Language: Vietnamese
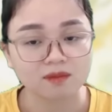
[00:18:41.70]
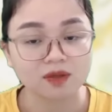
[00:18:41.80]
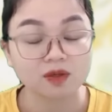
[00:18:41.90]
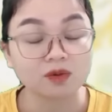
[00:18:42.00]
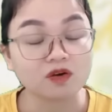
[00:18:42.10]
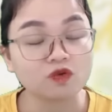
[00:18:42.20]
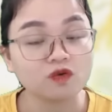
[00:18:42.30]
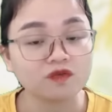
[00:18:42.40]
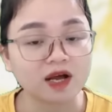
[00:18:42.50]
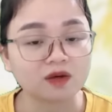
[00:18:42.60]
Câu nói vũ
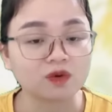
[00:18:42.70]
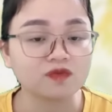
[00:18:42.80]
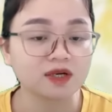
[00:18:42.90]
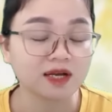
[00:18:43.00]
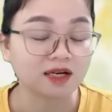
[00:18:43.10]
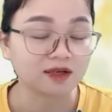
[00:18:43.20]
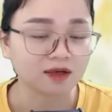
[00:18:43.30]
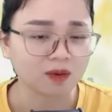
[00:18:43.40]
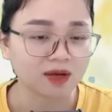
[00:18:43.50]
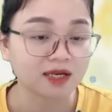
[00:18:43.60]
phàng của Vương Đằng khiến
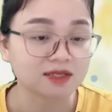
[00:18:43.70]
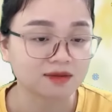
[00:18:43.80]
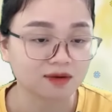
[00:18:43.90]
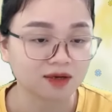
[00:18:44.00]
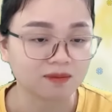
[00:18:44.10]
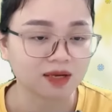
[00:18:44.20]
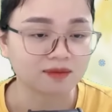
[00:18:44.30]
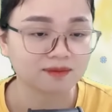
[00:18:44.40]
Ngọc Anh sưởng cả mặt